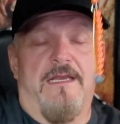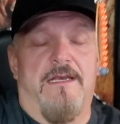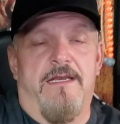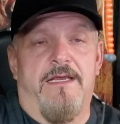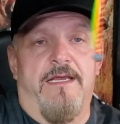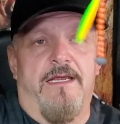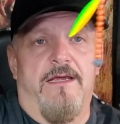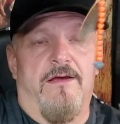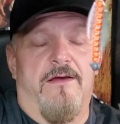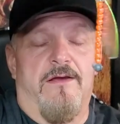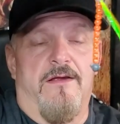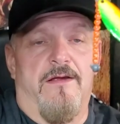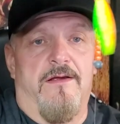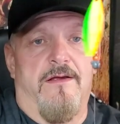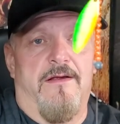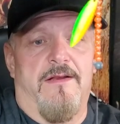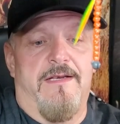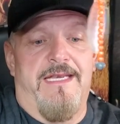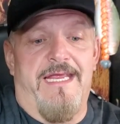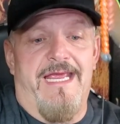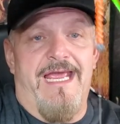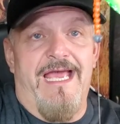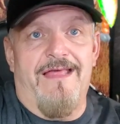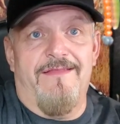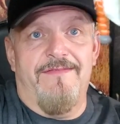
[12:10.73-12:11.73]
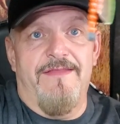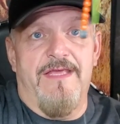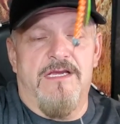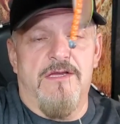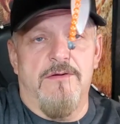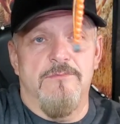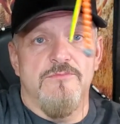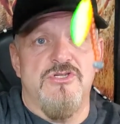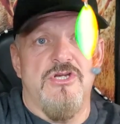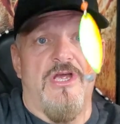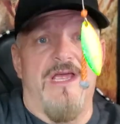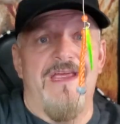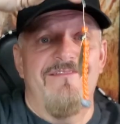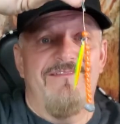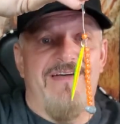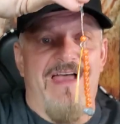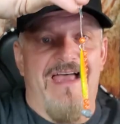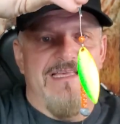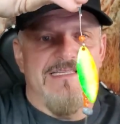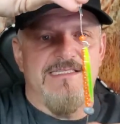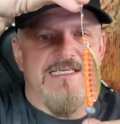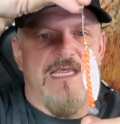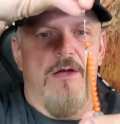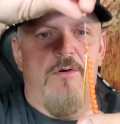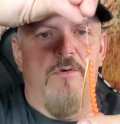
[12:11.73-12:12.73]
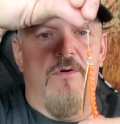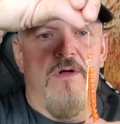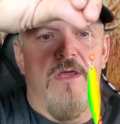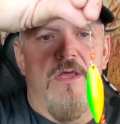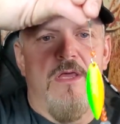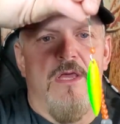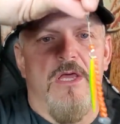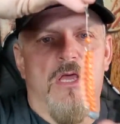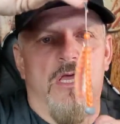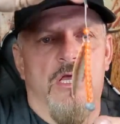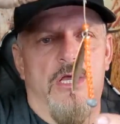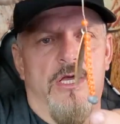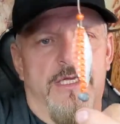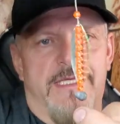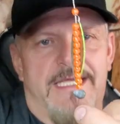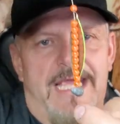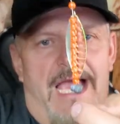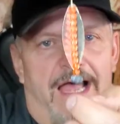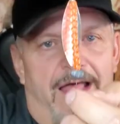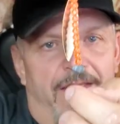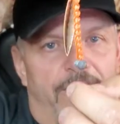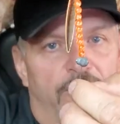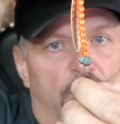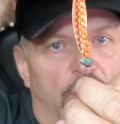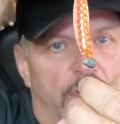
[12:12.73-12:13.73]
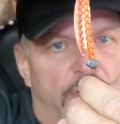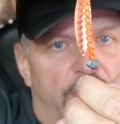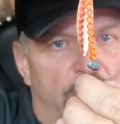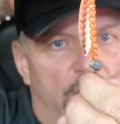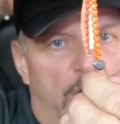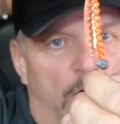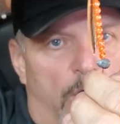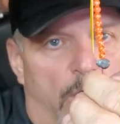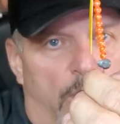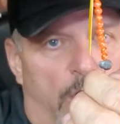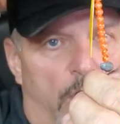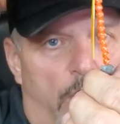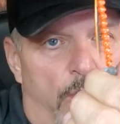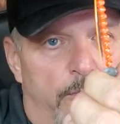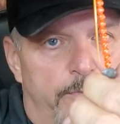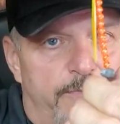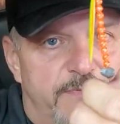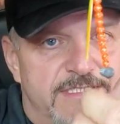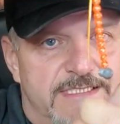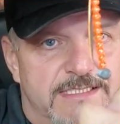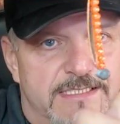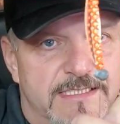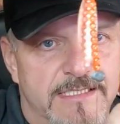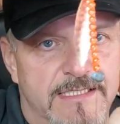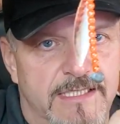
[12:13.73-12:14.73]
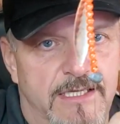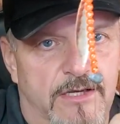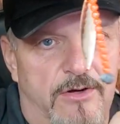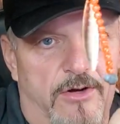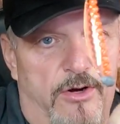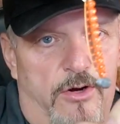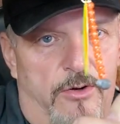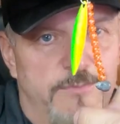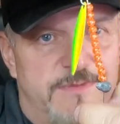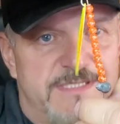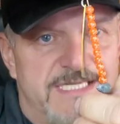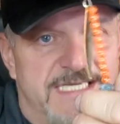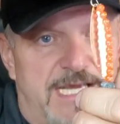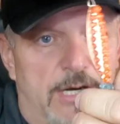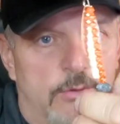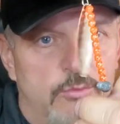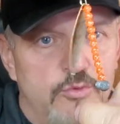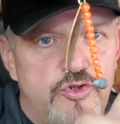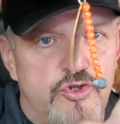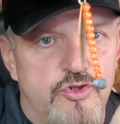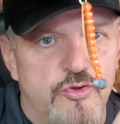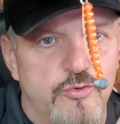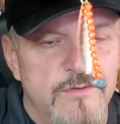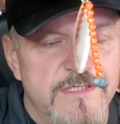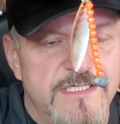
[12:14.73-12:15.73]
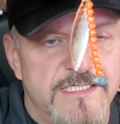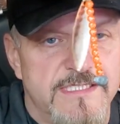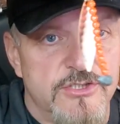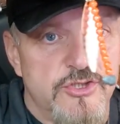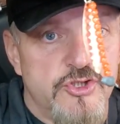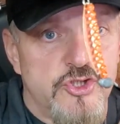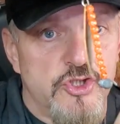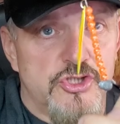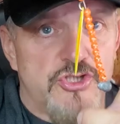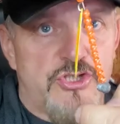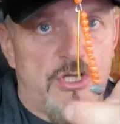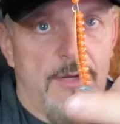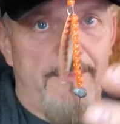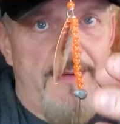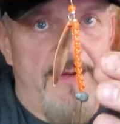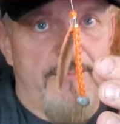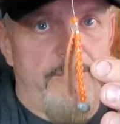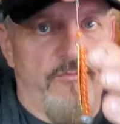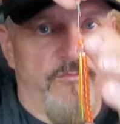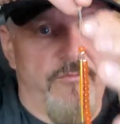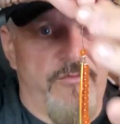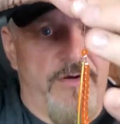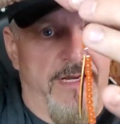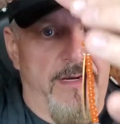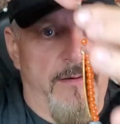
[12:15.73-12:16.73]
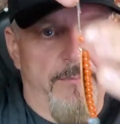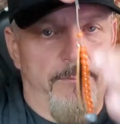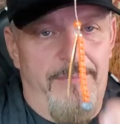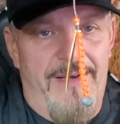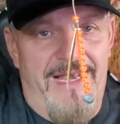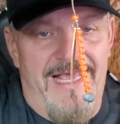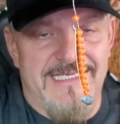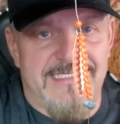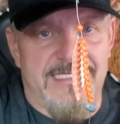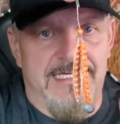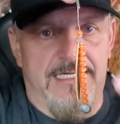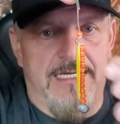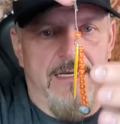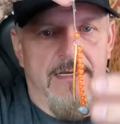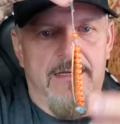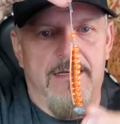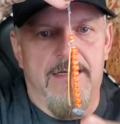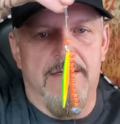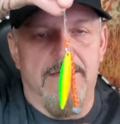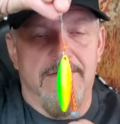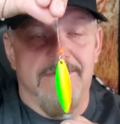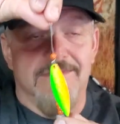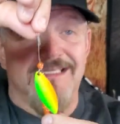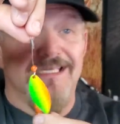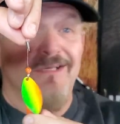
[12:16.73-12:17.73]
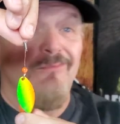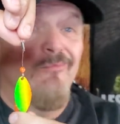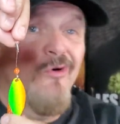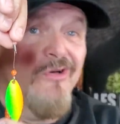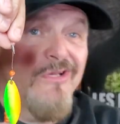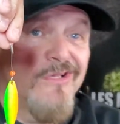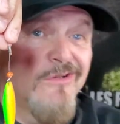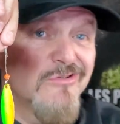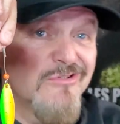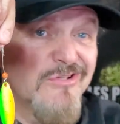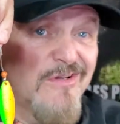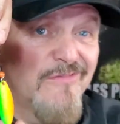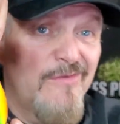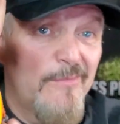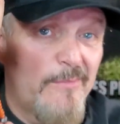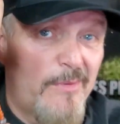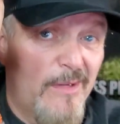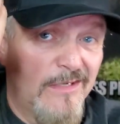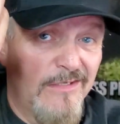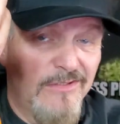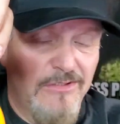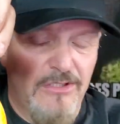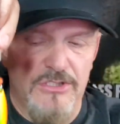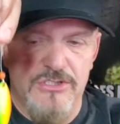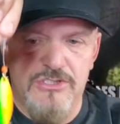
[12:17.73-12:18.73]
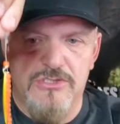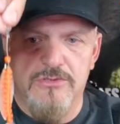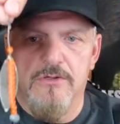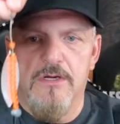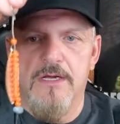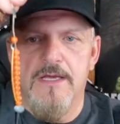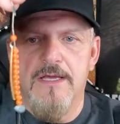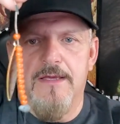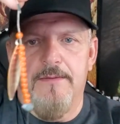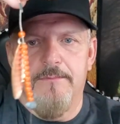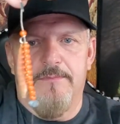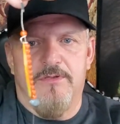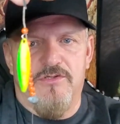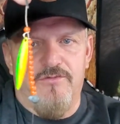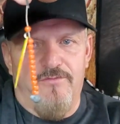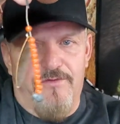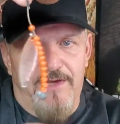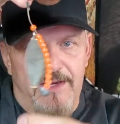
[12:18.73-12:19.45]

les, euh, les harnais comme ça, invasion, il y en a qui ont un petit, euh, un petit caoutchouc ici, justement, pour venir placer. C'est moi qui leur avais parlé de ça. Puis tu